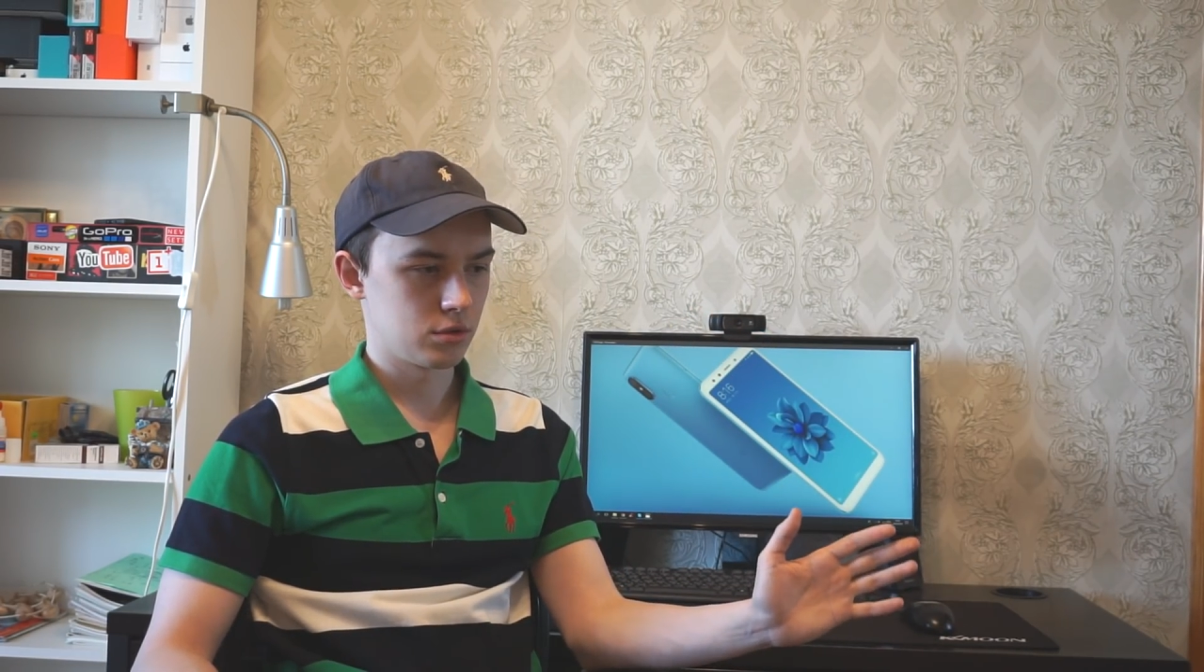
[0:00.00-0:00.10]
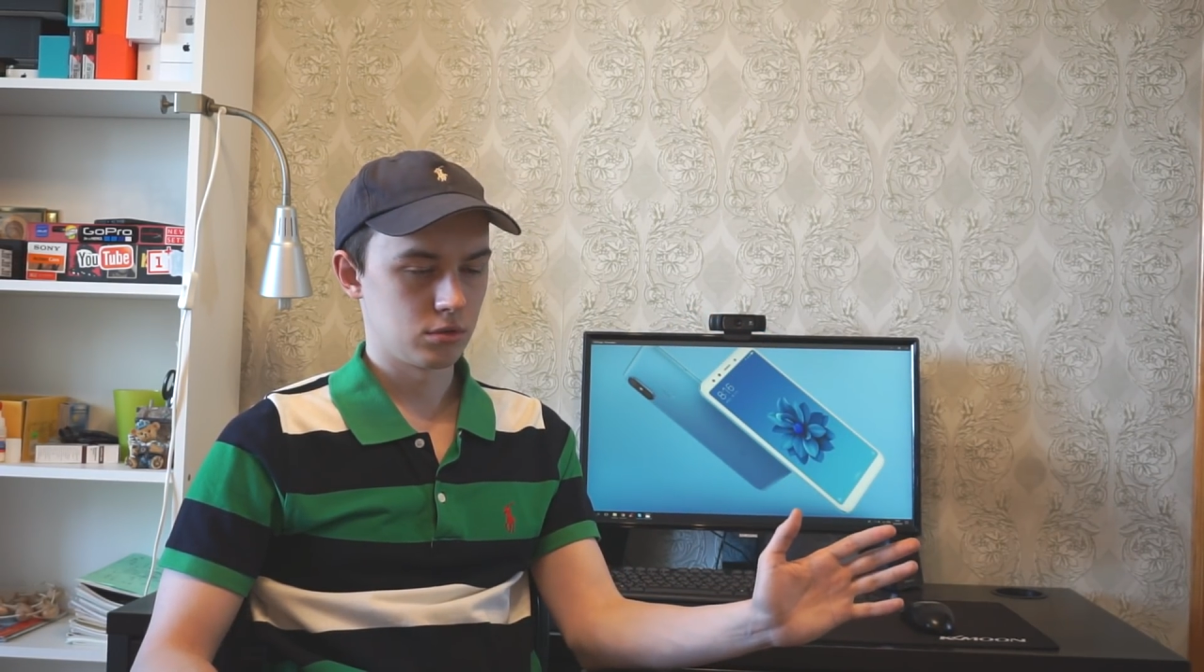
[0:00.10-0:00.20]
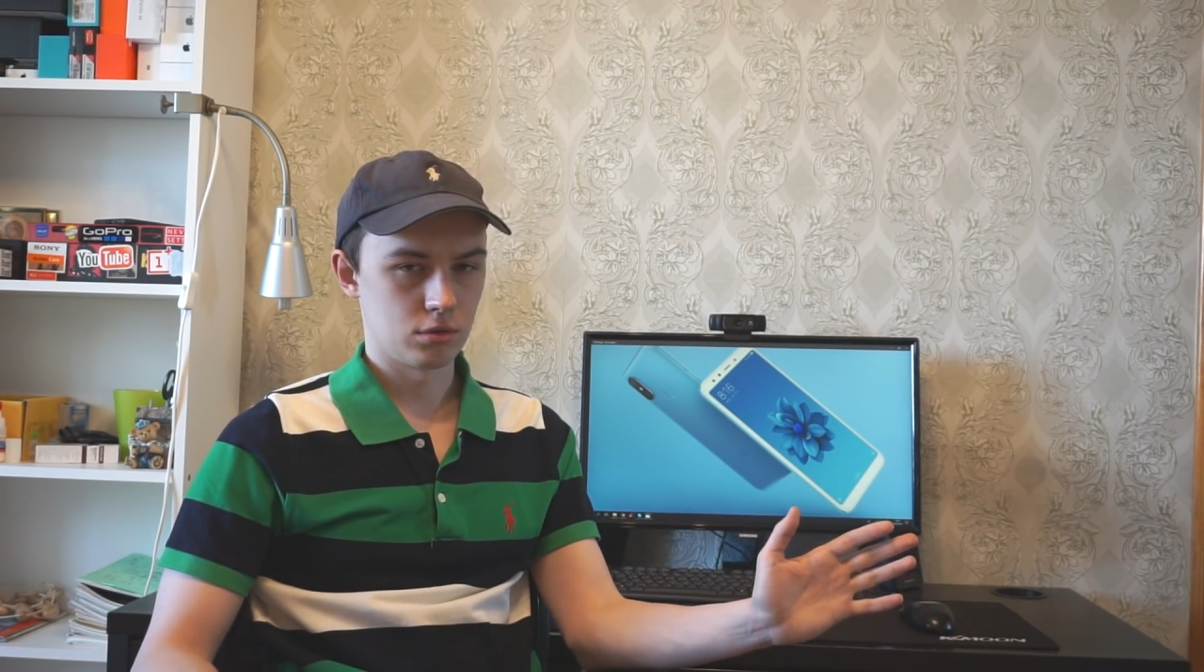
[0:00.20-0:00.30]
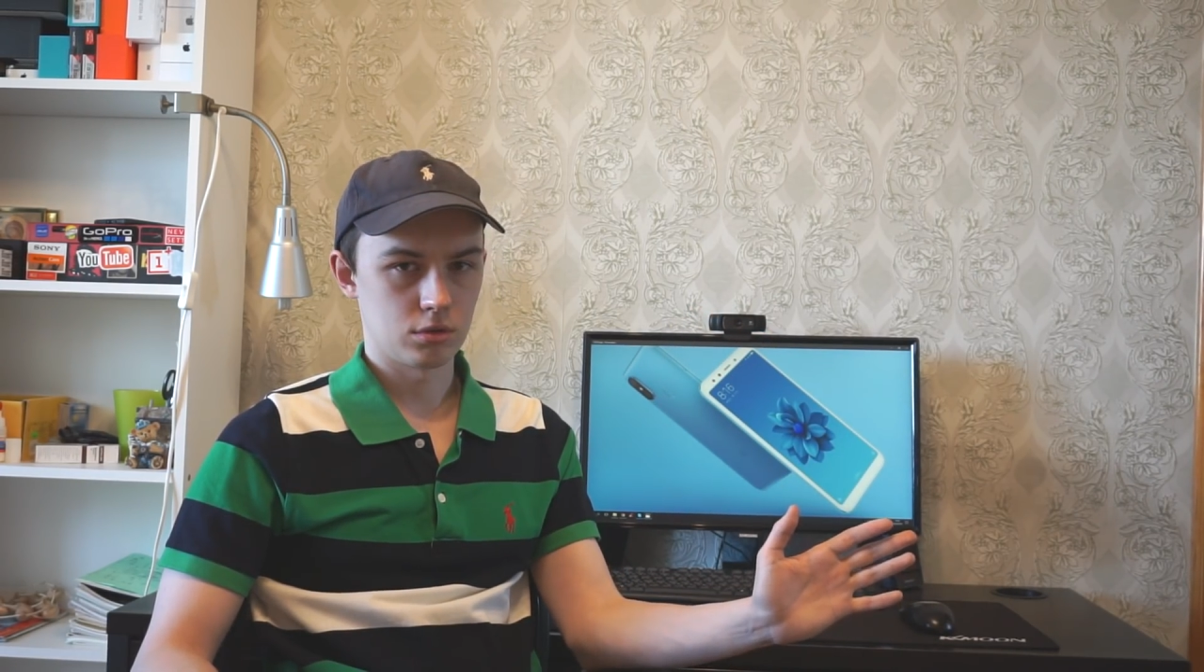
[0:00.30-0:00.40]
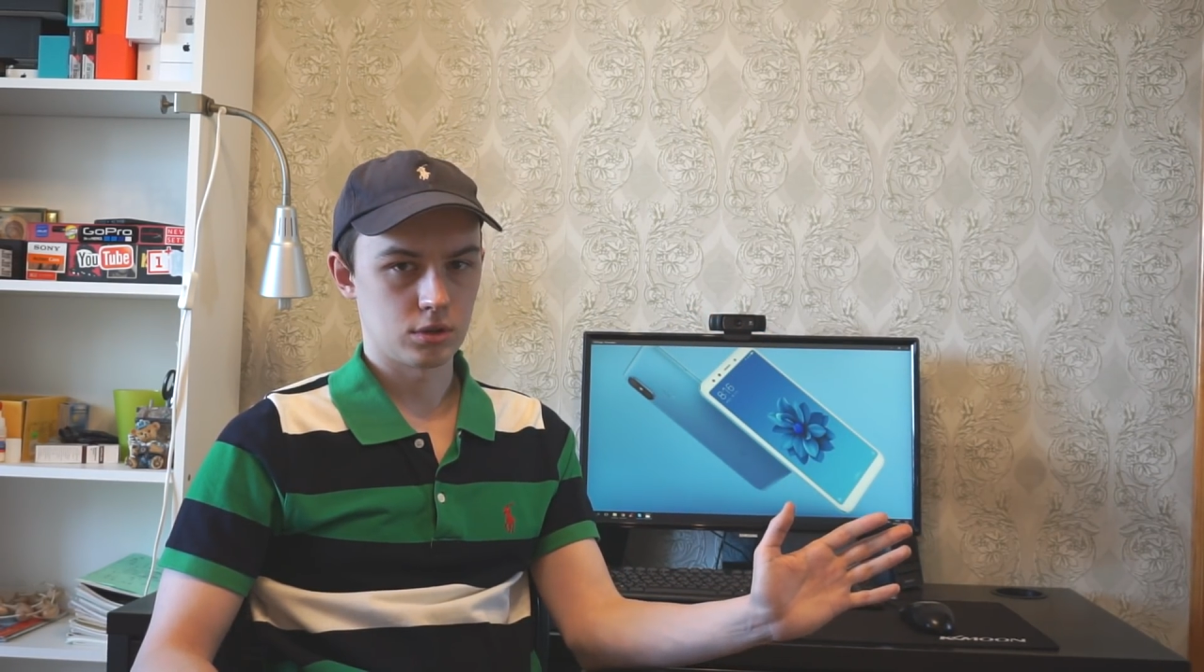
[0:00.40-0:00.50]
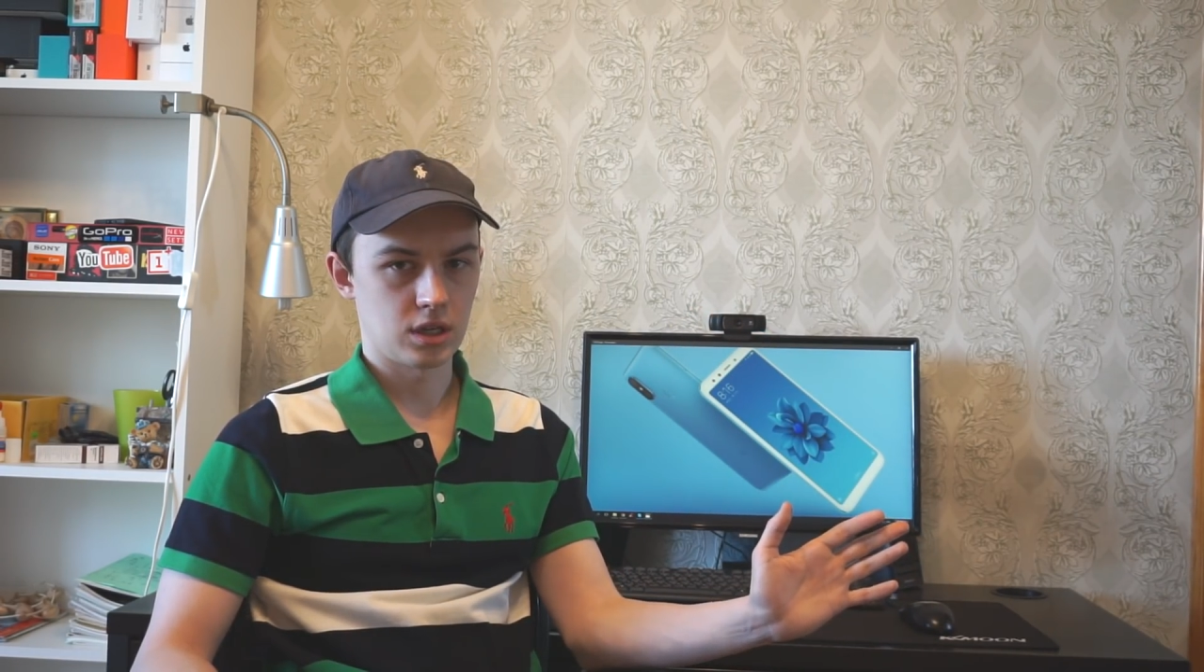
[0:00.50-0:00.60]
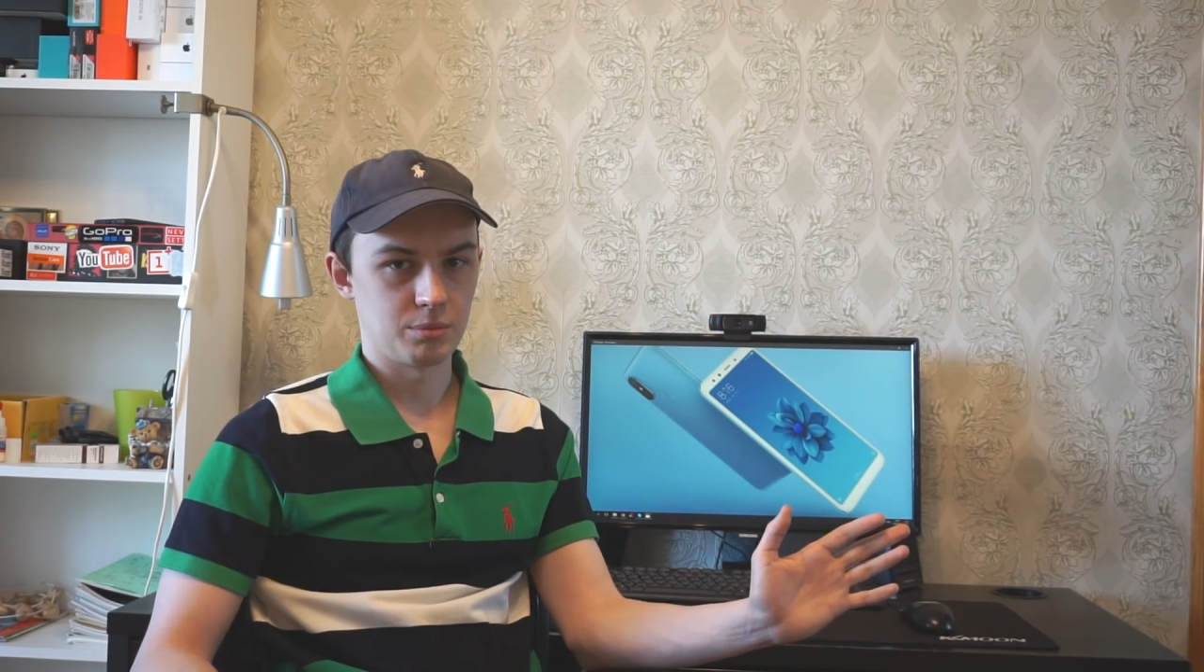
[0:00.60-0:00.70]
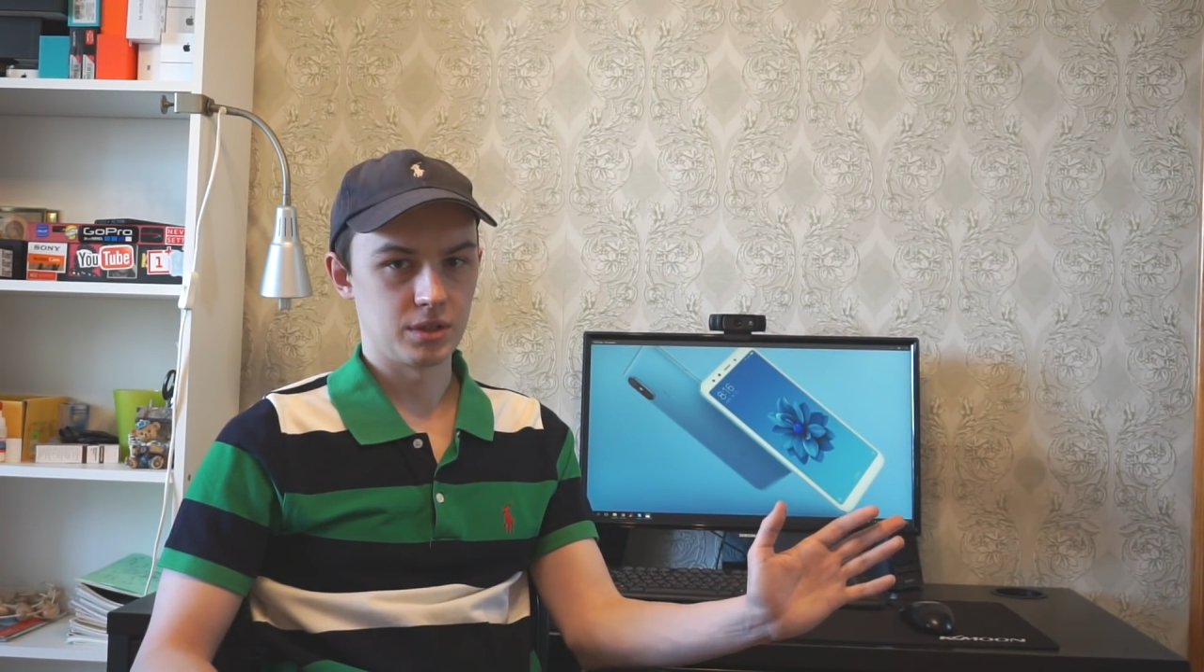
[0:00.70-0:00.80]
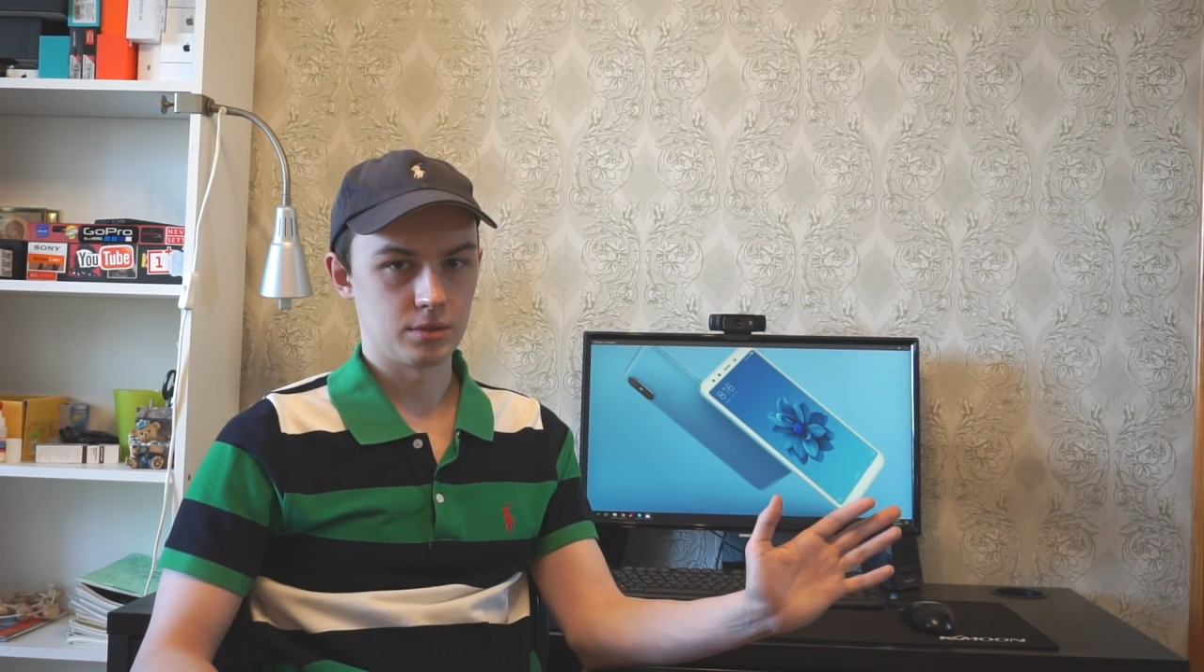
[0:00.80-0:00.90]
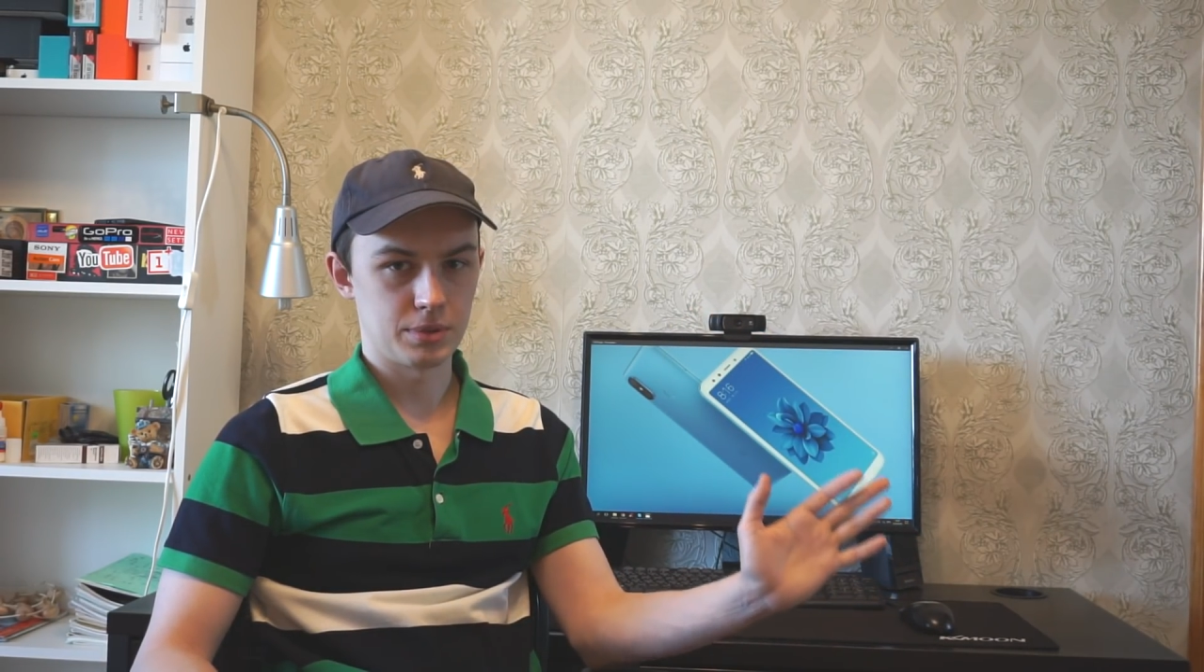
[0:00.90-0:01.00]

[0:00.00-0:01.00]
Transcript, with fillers: все как бы